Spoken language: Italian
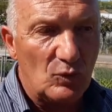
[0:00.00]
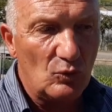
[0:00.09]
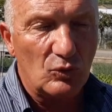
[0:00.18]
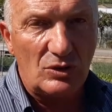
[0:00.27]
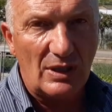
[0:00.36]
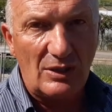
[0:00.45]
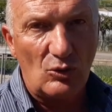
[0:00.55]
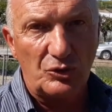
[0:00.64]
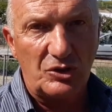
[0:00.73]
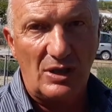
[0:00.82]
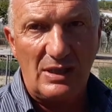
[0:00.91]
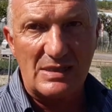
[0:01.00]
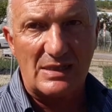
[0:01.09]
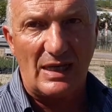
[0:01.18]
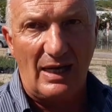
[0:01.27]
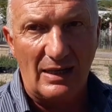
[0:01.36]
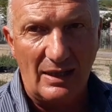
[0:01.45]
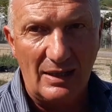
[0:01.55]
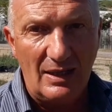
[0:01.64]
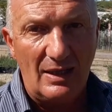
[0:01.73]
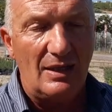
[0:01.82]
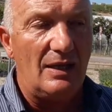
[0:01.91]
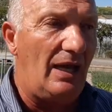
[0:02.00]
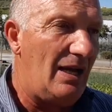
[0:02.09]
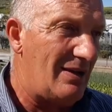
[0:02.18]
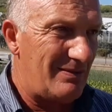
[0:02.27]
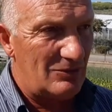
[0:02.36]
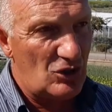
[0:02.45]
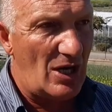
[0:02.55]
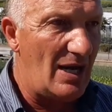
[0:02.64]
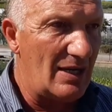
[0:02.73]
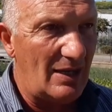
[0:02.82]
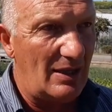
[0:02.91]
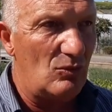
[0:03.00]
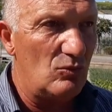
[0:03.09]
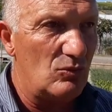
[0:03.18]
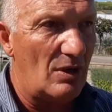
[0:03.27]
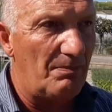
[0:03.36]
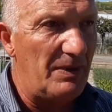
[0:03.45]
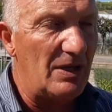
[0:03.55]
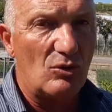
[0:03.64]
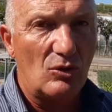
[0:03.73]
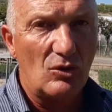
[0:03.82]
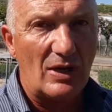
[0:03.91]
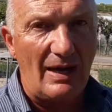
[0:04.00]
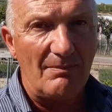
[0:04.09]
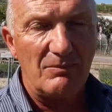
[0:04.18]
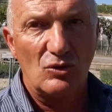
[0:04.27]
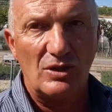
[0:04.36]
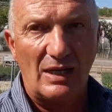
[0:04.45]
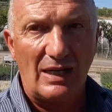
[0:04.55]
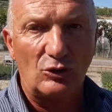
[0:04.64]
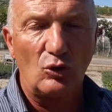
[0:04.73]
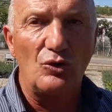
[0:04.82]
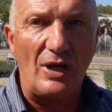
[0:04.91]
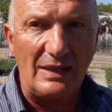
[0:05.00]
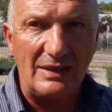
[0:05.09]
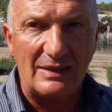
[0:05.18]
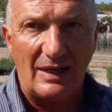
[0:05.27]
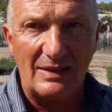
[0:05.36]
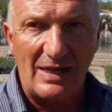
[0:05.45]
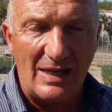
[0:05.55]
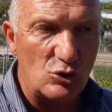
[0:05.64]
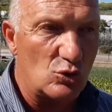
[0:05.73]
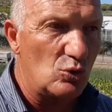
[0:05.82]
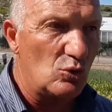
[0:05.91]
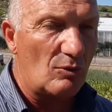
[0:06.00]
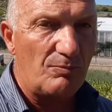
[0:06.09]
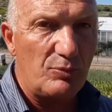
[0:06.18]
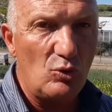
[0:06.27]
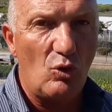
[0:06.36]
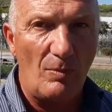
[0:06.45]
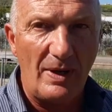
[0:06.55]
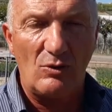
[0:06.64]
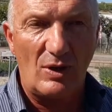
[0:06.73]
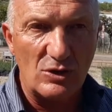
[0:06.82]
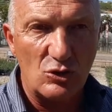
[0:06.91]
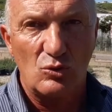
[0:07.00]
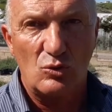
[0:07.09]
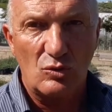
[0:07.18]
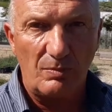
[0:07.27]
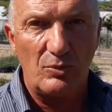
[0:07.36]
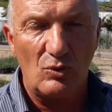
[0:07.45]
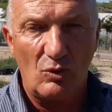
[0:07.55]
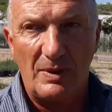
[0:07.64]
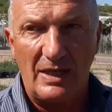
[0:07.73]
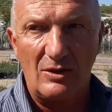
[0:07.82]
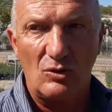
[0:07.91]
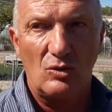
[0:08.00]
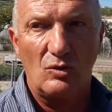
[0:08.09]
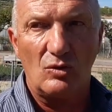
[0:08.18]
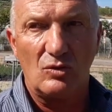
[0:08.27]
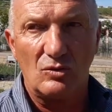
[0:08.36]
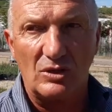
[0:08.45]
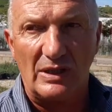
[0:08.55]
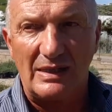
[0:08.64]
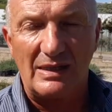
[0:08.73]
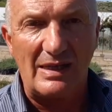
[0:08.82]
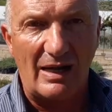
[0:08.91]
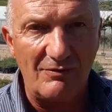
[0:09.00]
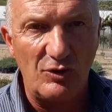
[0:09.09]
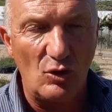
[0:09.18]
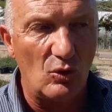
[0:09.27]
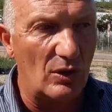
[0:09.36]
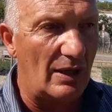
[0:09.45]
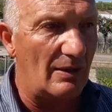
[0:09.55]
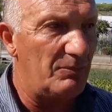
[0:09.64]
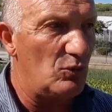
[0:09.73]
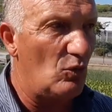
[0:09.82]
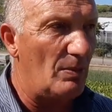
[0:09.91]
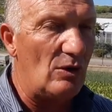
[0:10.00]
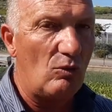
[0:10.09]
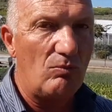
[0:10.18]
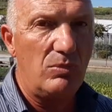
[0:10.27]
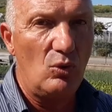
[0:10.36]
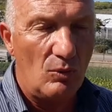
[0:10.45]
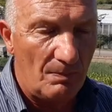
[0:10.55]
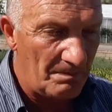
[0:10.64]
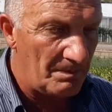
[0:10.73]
tutte ridotte in scala e c'è anche un piccolo cambio della tonalità dell'azzurro, più o meno azzurro, più o meno eh, tendente al viola, più o meno blu